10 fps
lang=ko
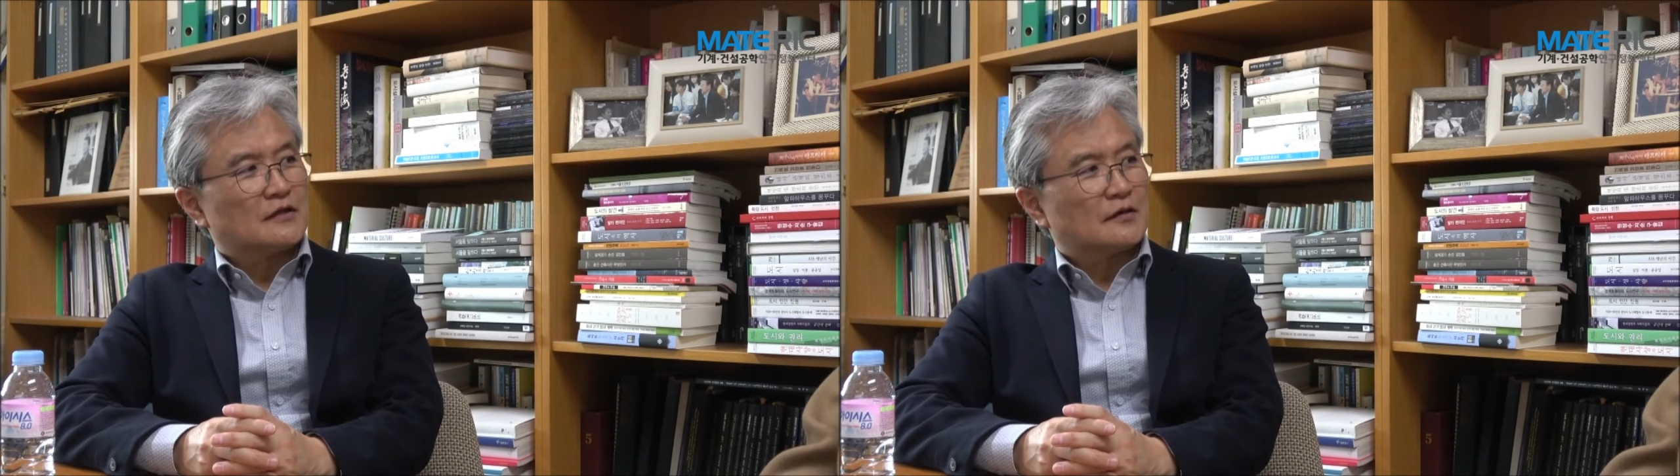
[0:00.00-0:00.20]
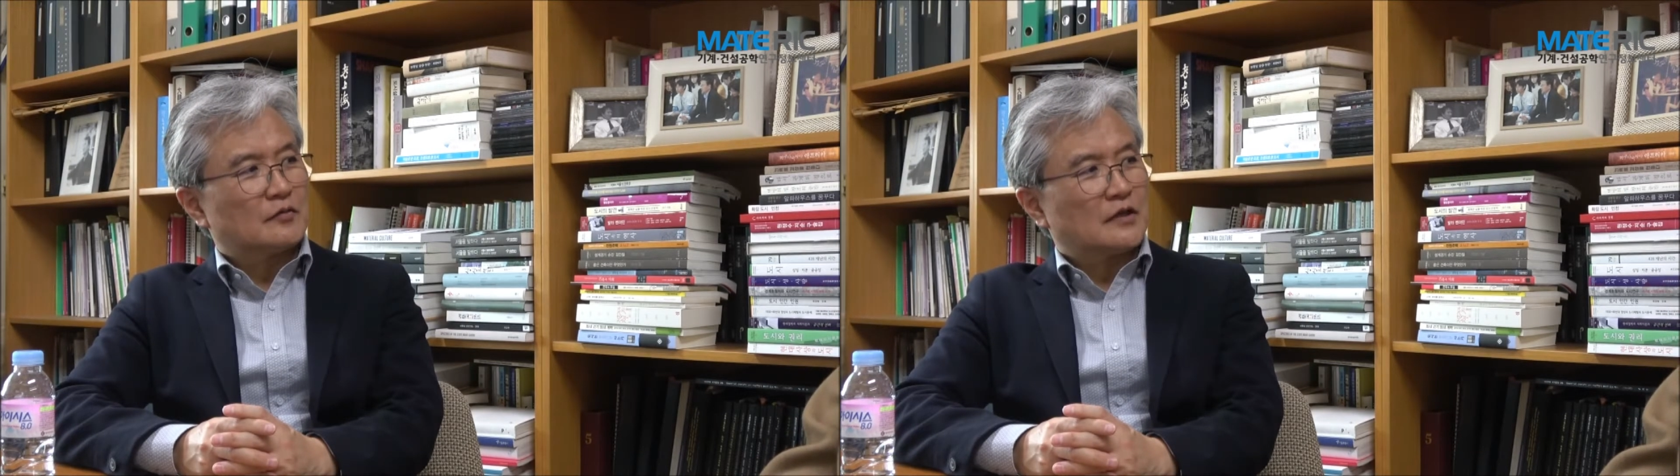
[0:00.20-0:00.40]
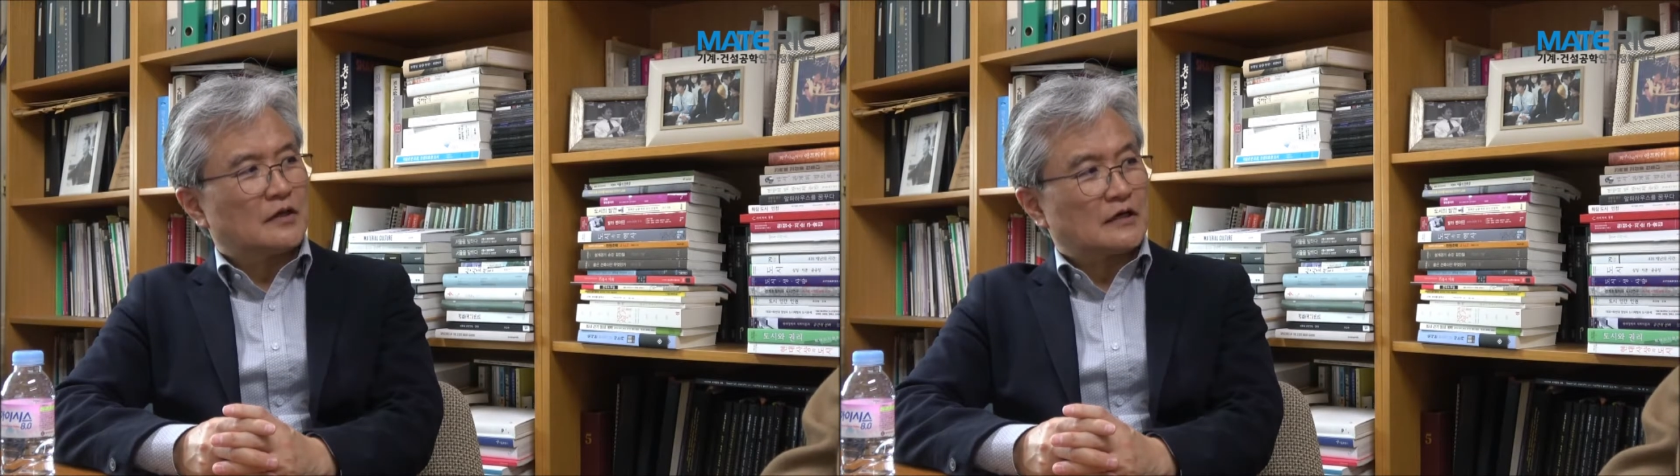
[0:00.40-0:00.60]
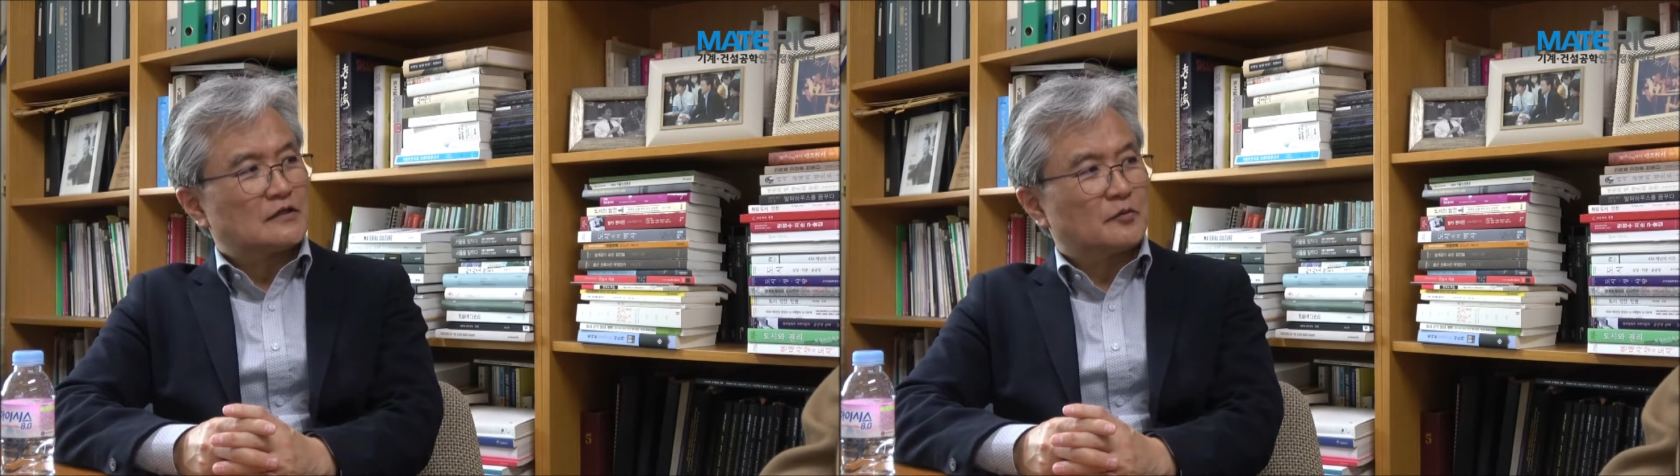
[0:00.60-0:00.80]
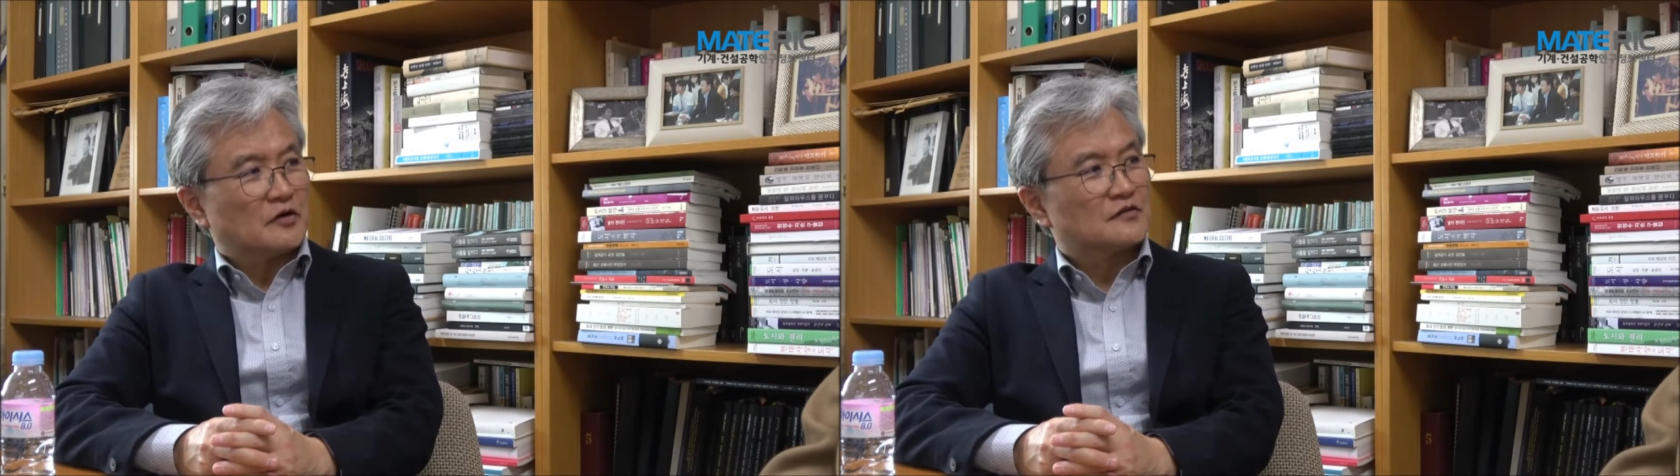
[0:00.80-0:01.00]
때문에
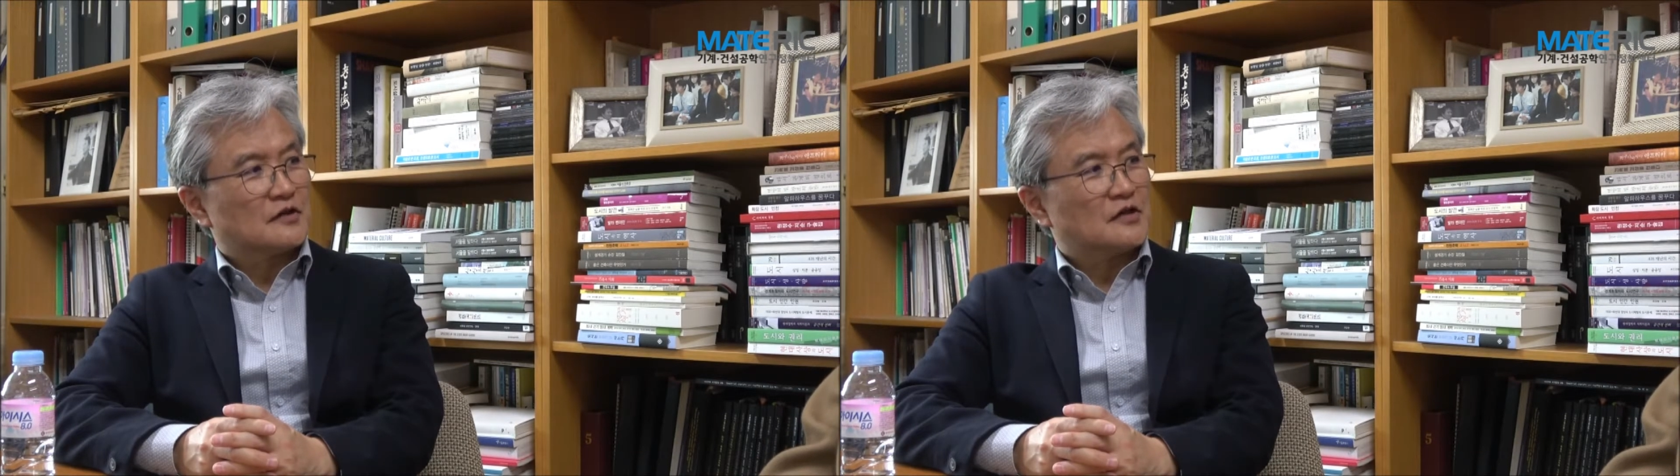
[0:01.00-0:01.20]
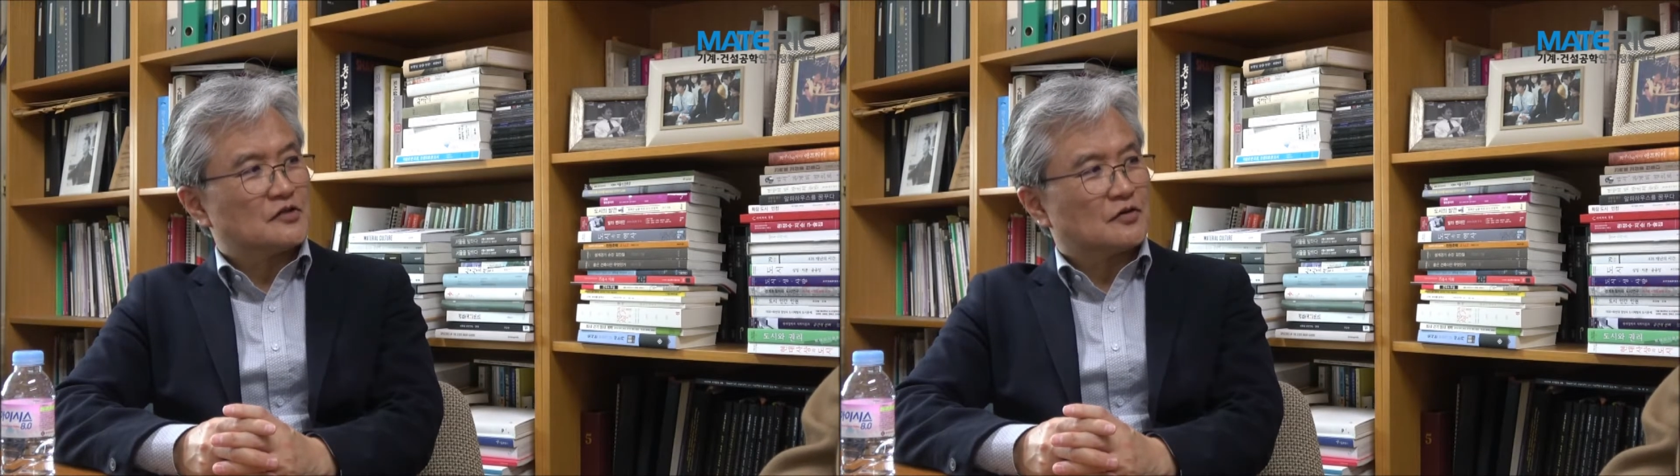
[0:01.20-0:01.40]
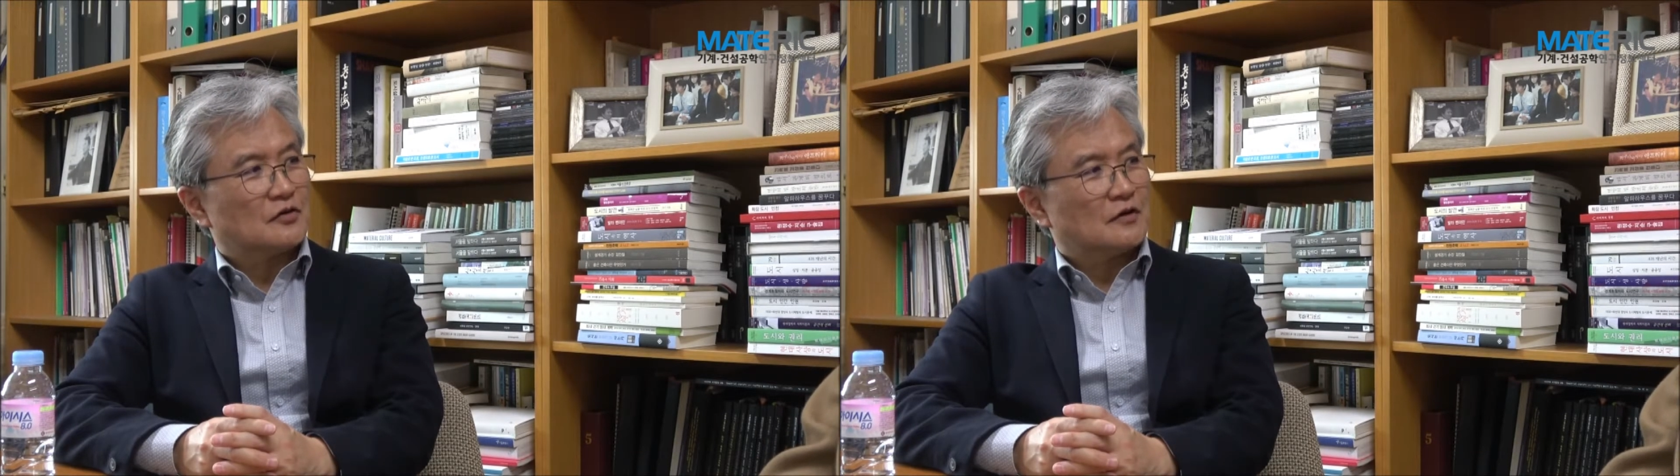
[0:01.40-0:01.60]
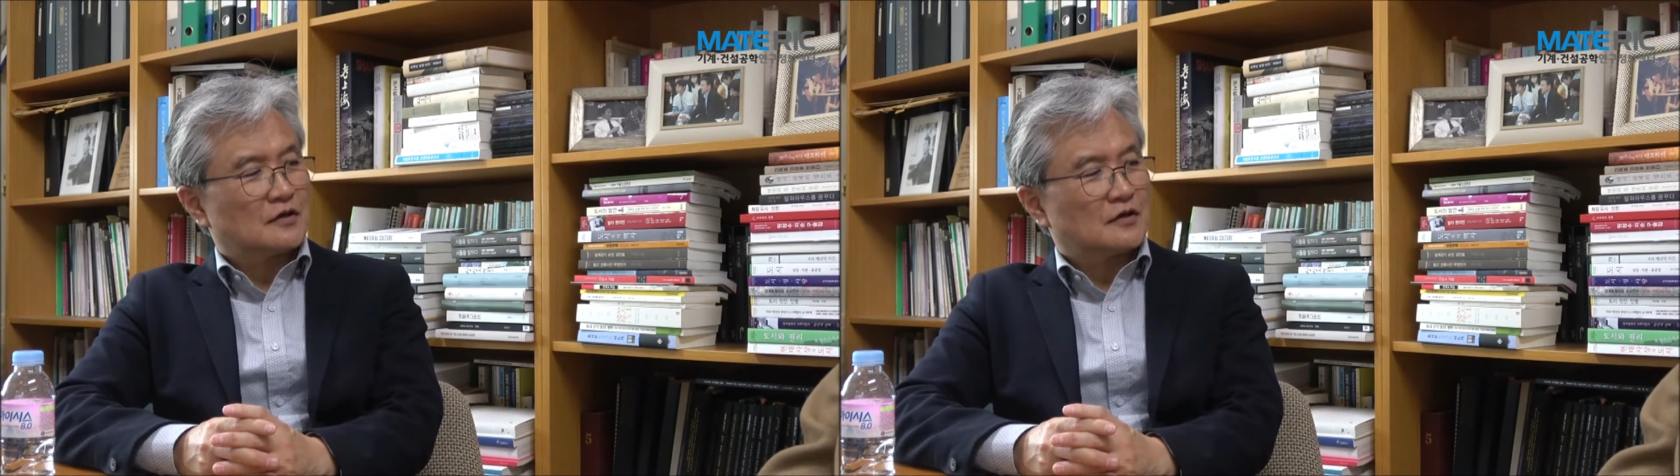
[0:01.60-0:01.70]
가장 명성이 있죠.